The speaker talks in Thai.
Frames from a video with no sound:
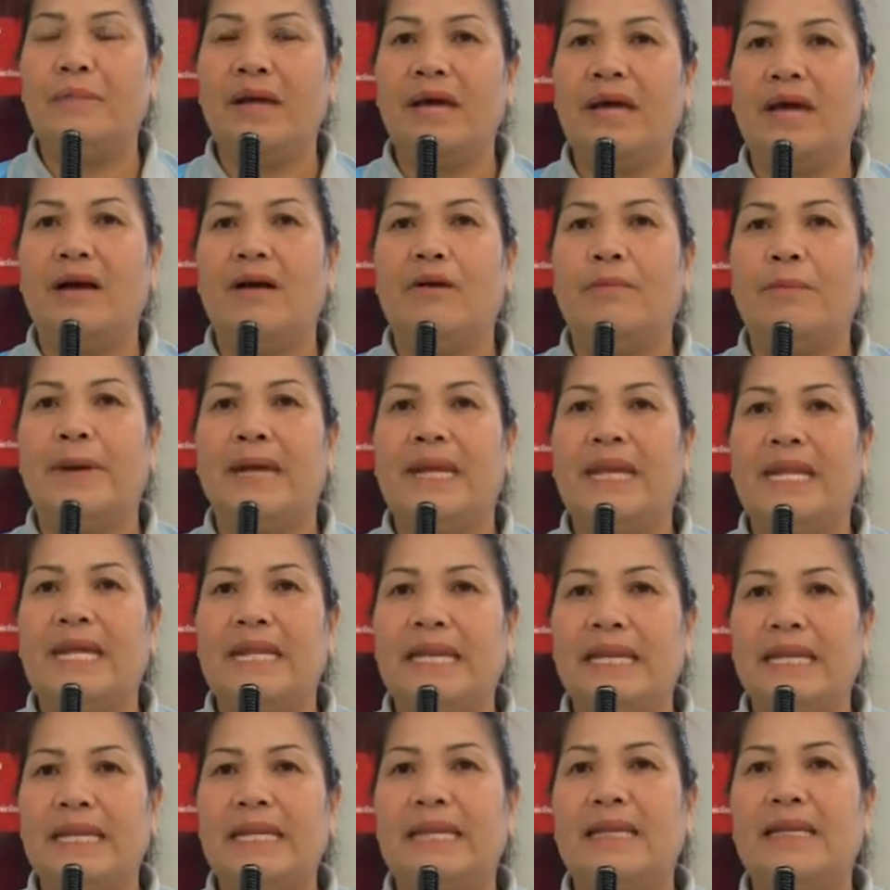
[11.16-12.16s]
แม่ของแผ่น
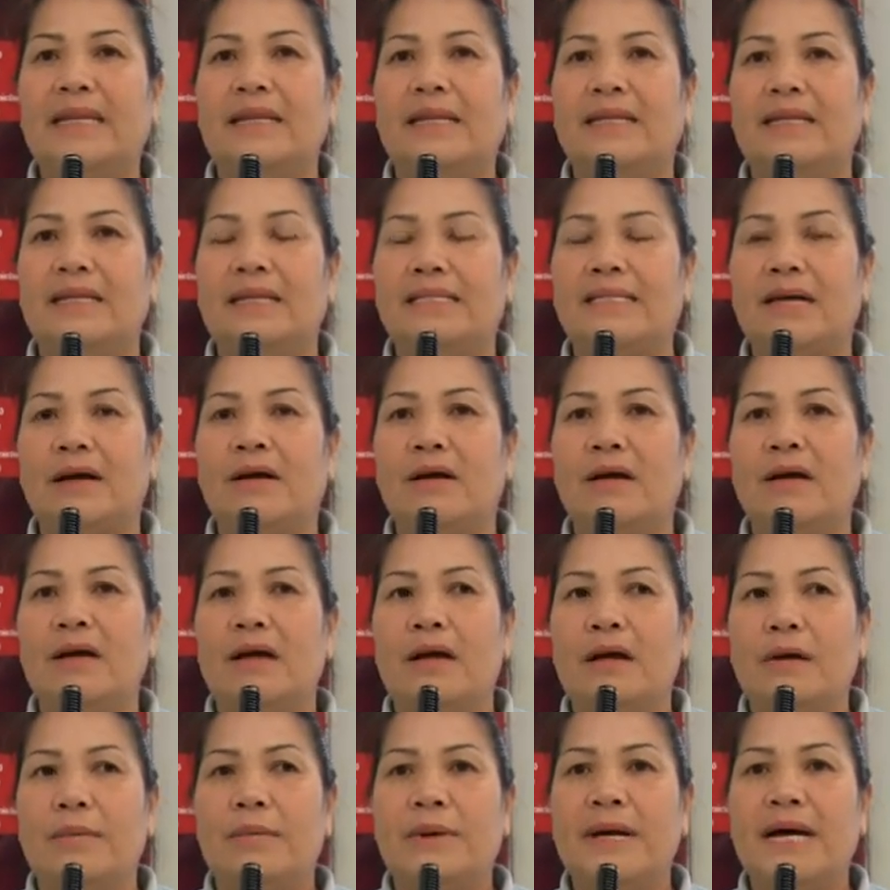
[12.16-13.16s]
ดินนะเจ้า
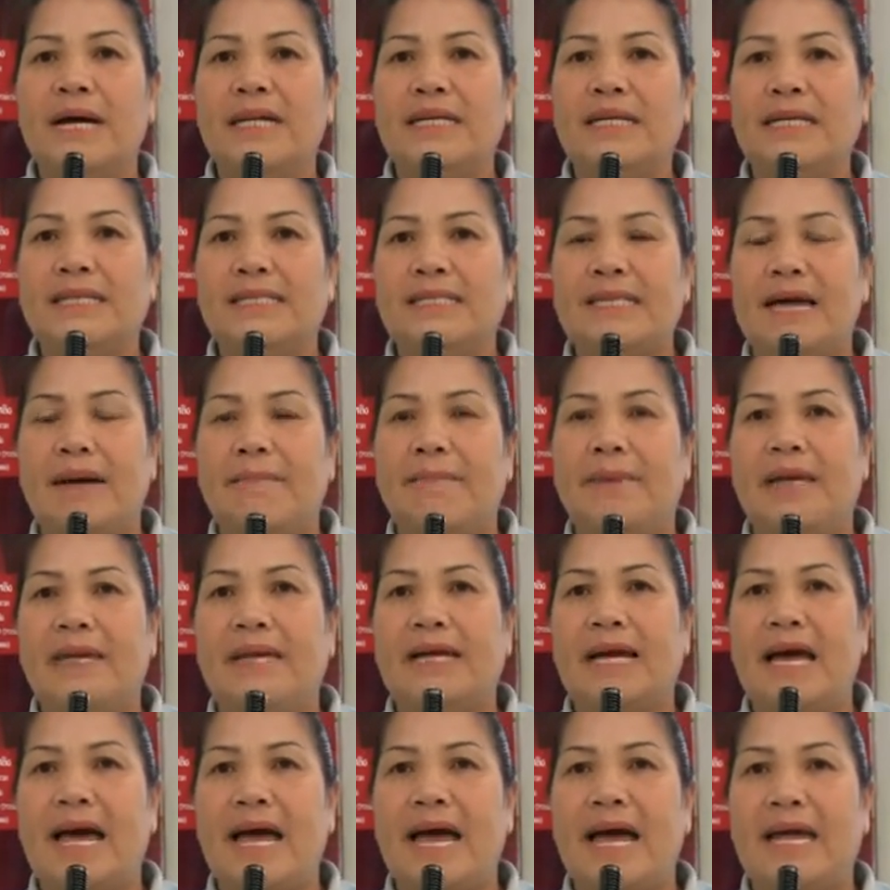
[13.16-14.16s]
พื่อที่จะเป็
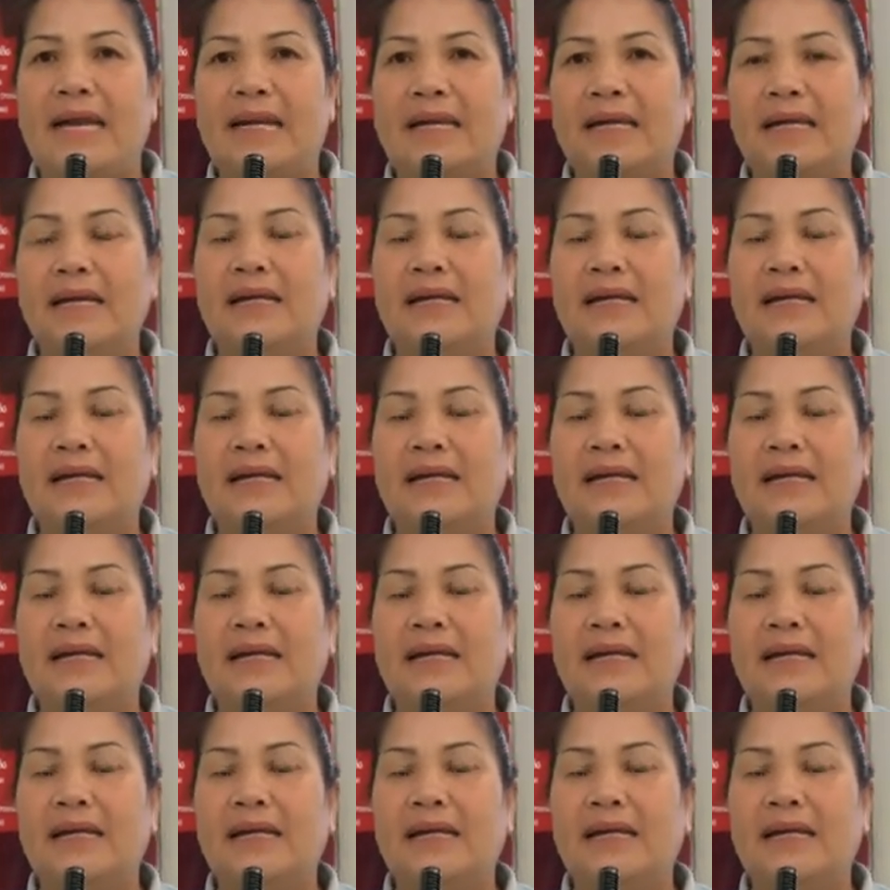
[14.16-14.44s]
นการ